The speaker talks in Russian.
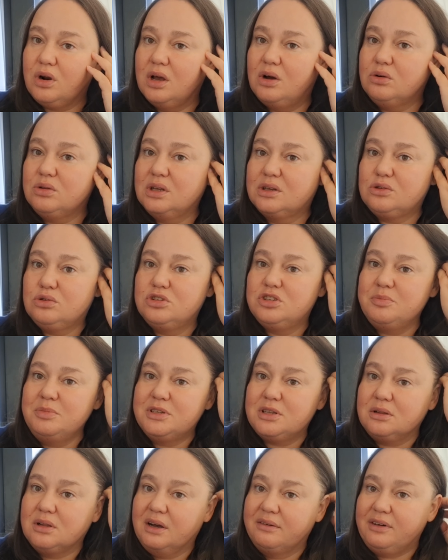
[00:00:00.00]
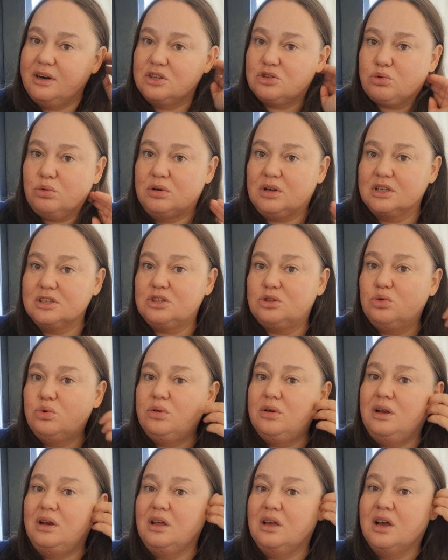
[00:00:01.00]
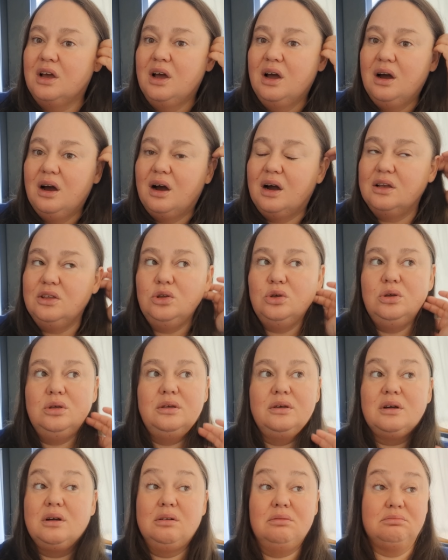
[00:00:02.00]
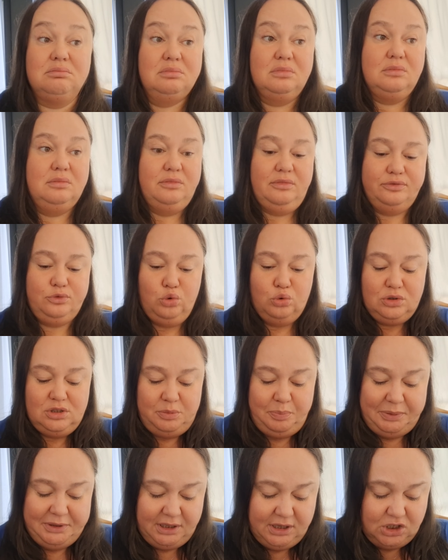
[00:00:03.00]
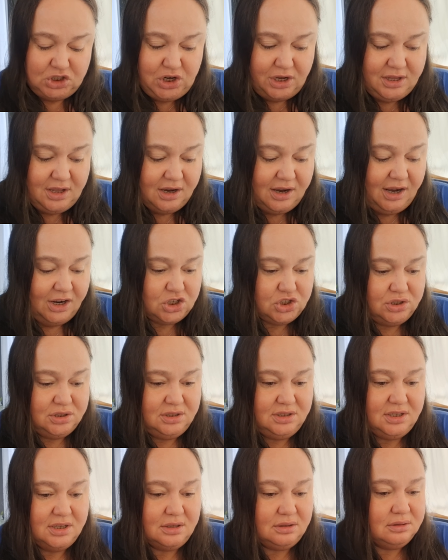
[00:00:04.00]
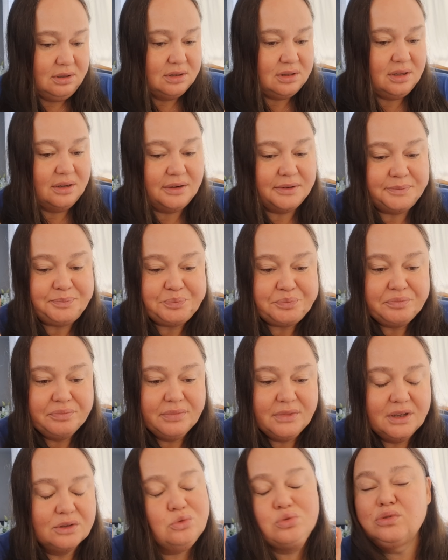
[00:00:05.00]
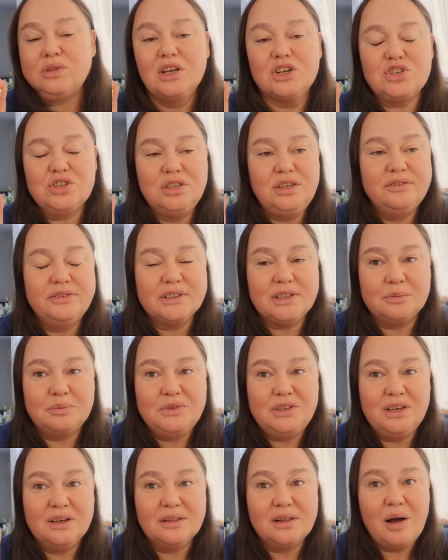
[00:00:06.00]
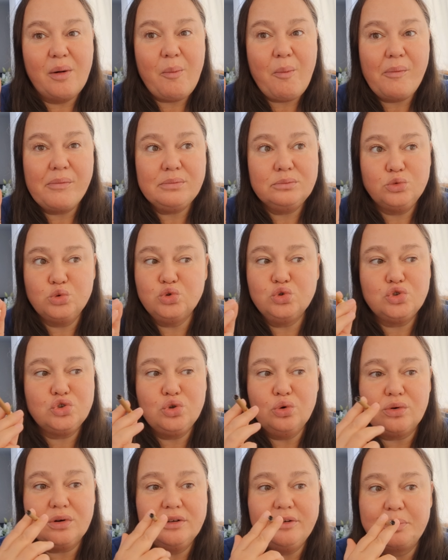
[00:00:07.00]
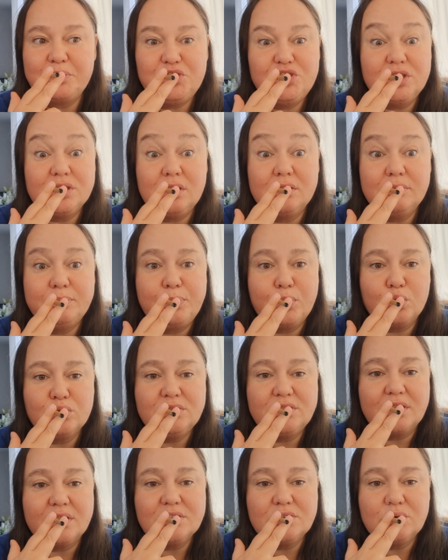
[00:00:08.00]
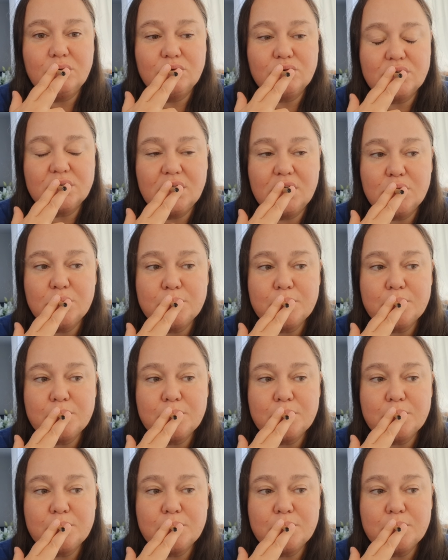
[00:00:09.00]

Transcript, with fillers: Я говорю, да смысл говорить, сколько стоили? Они в Турции подорожание каждый день. Это а тут даже не в этом дело. Ну, шторы вообще это просто роскошно.